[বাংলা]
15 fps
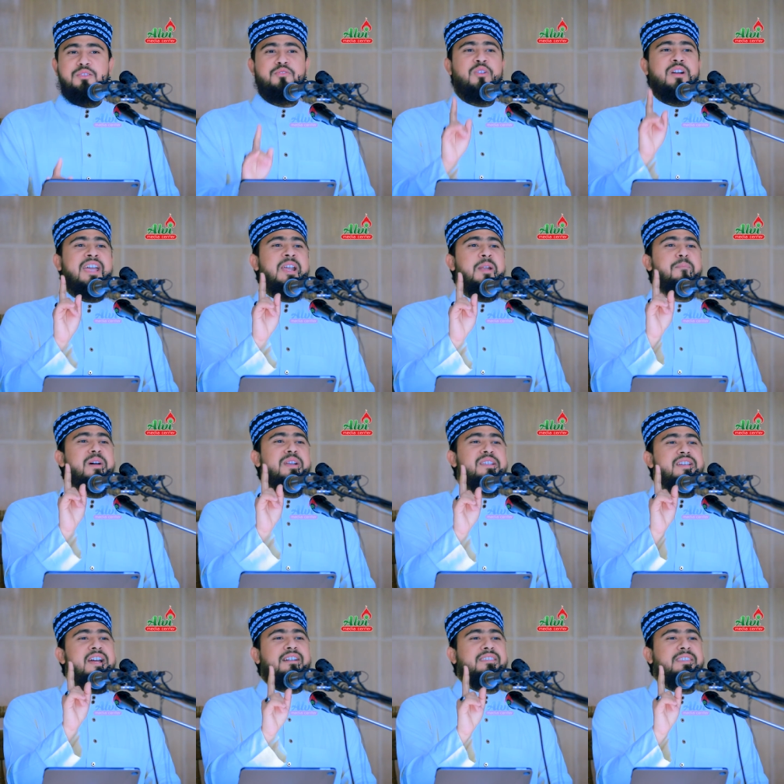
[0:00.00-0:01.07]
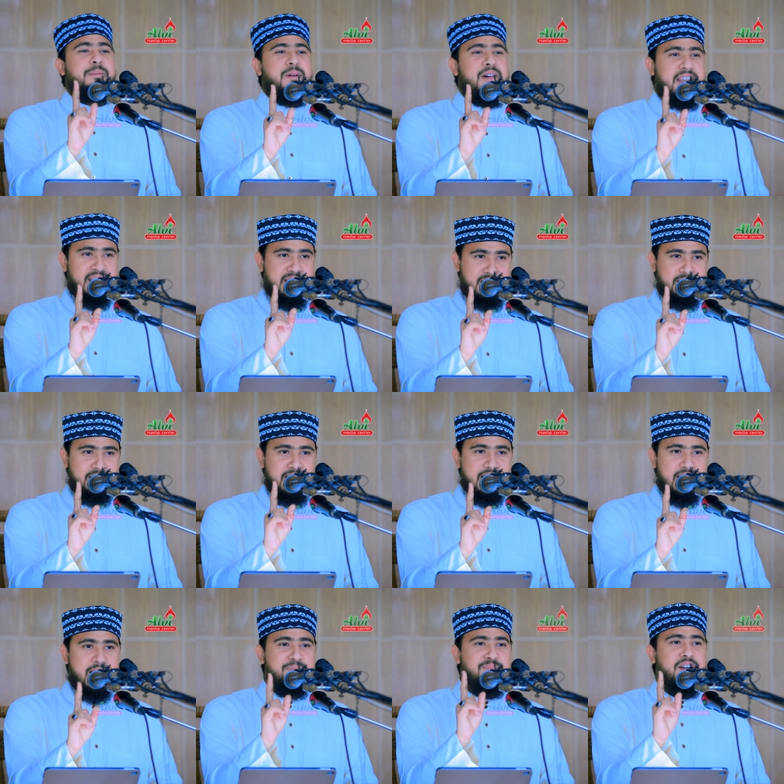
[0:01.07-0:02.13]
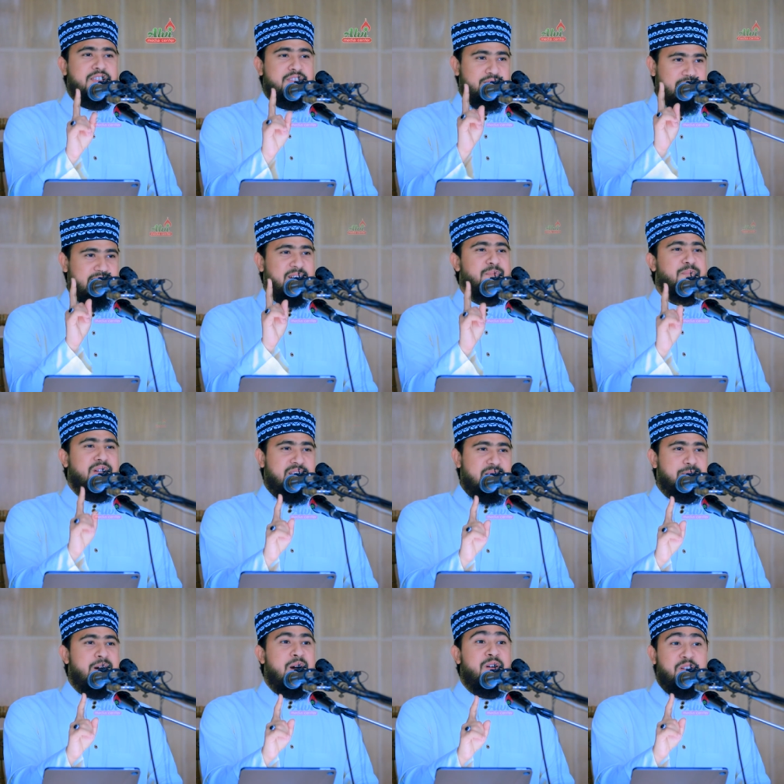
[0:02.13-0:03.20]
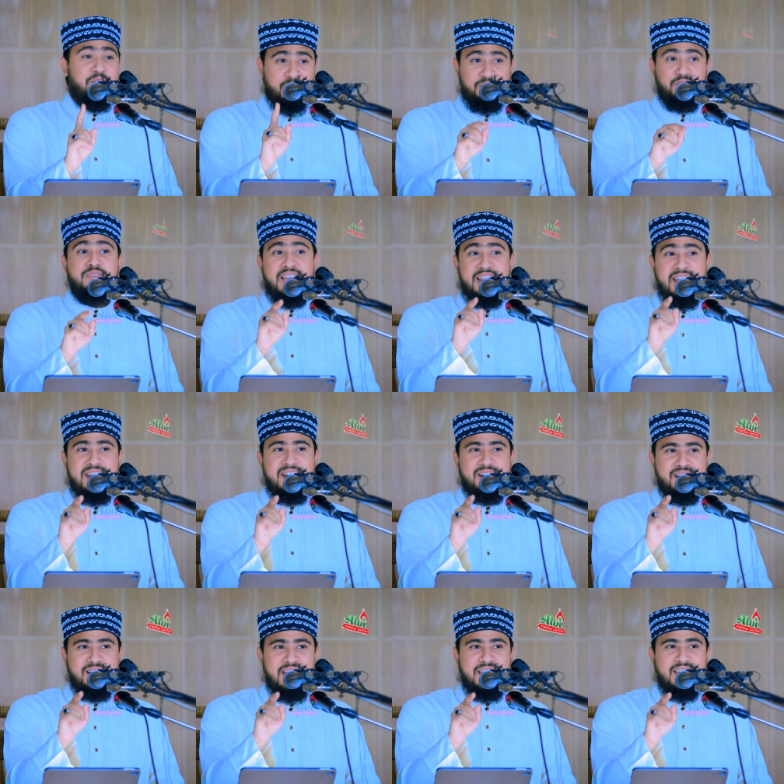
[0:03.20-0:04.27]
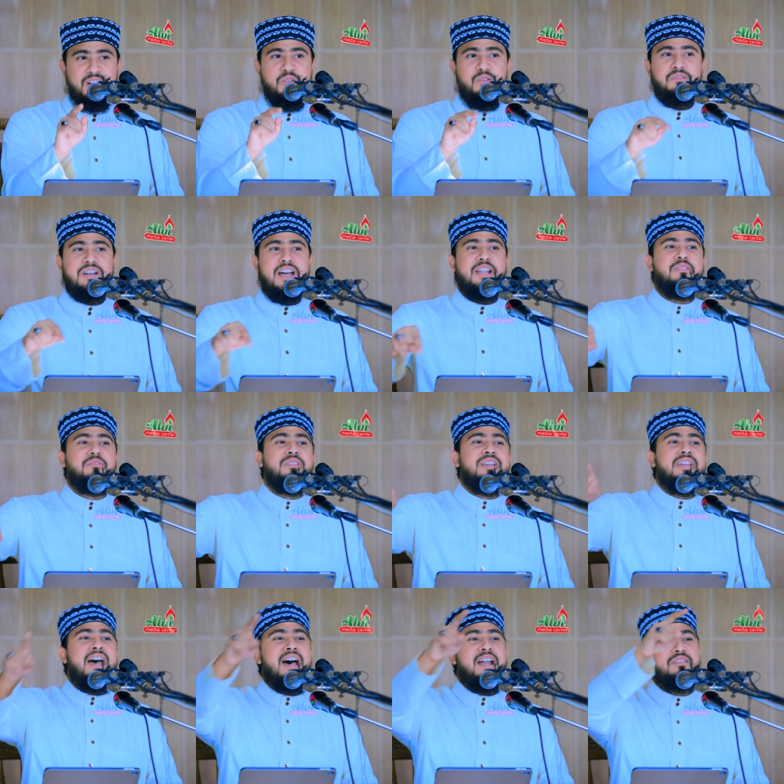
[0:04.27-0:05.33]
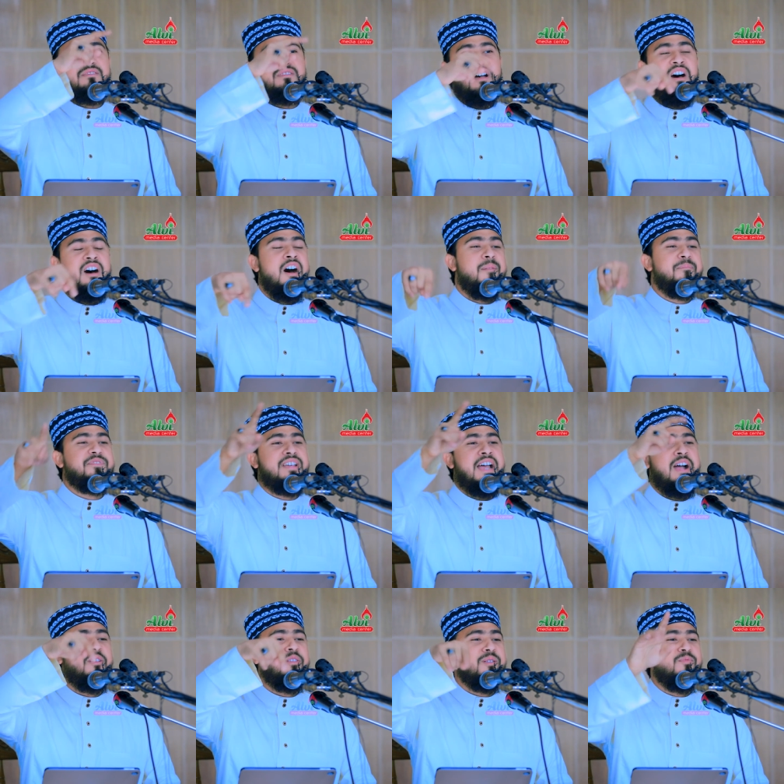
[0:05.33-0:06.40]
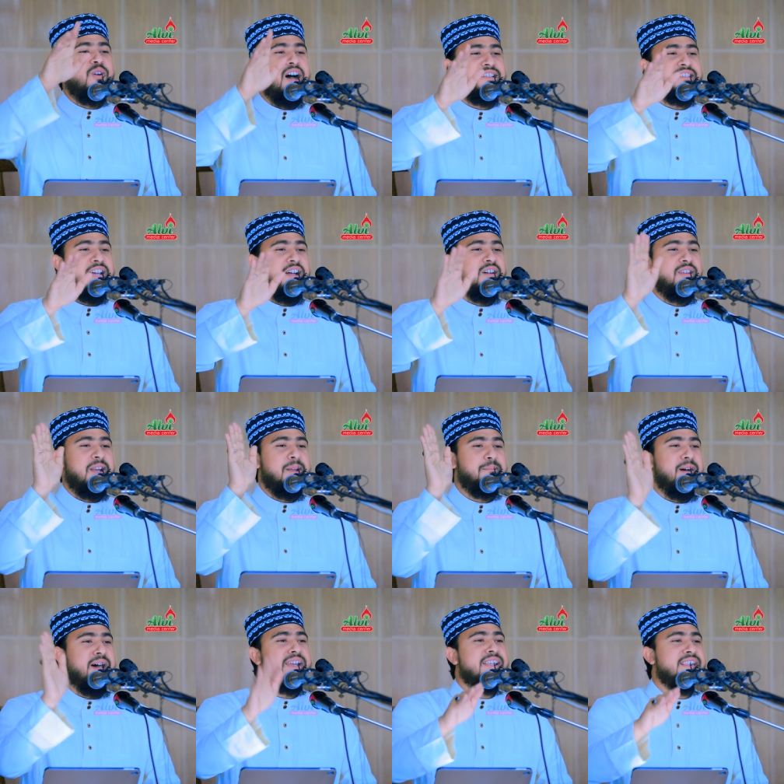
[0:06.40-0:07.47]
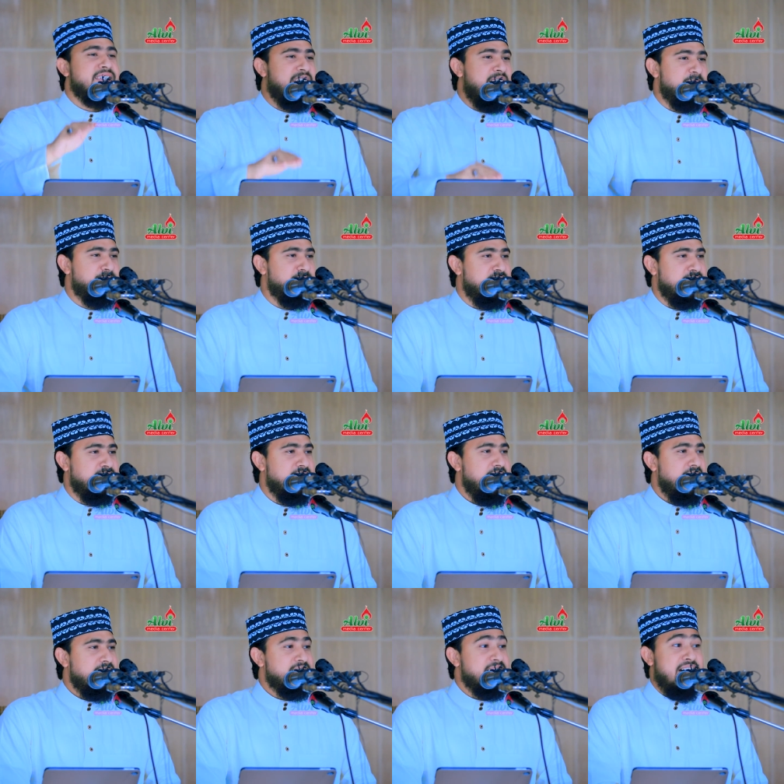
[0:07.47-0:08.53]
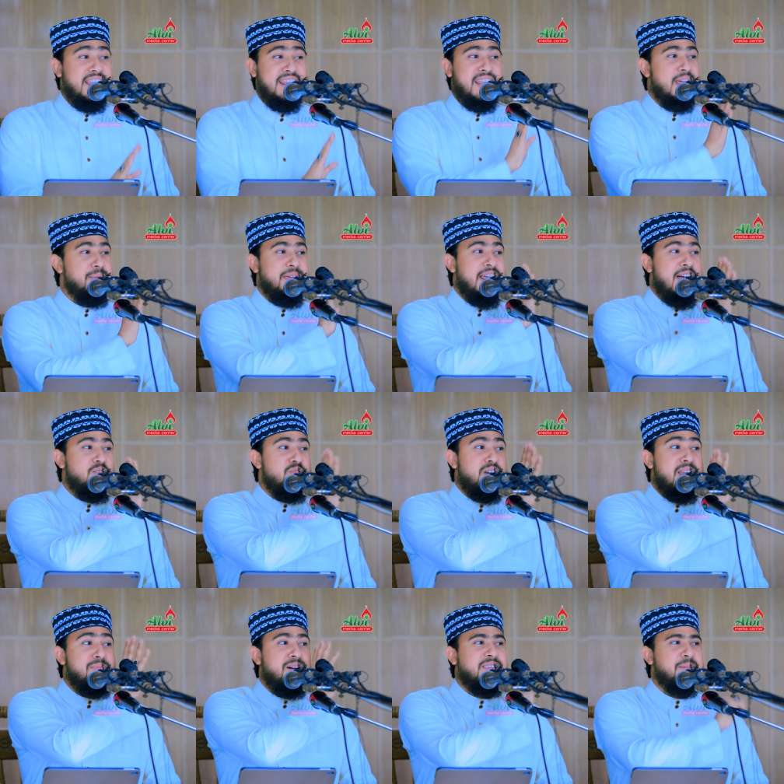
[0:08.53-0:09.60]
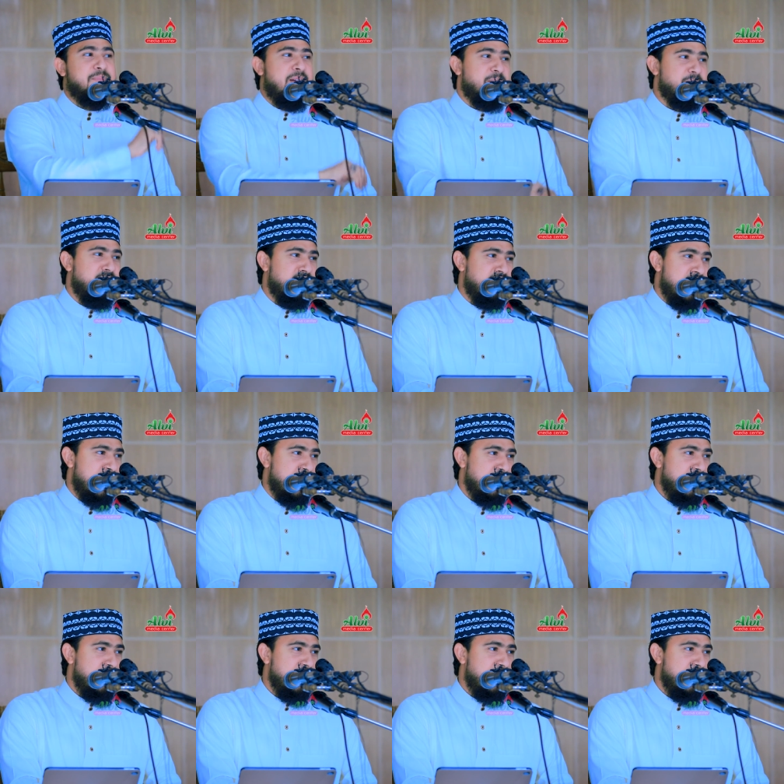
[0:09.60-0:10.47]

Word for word: চোখের পানি ছাড়তে পারেন আপনার চোখের পানির পাওয়ার কত জানেন গোটা দুনিয়ার সব সাগর মহাসাগরের পানি দিয়ে আপনি জাহান নামের আগুন নেভাতে পারবেন না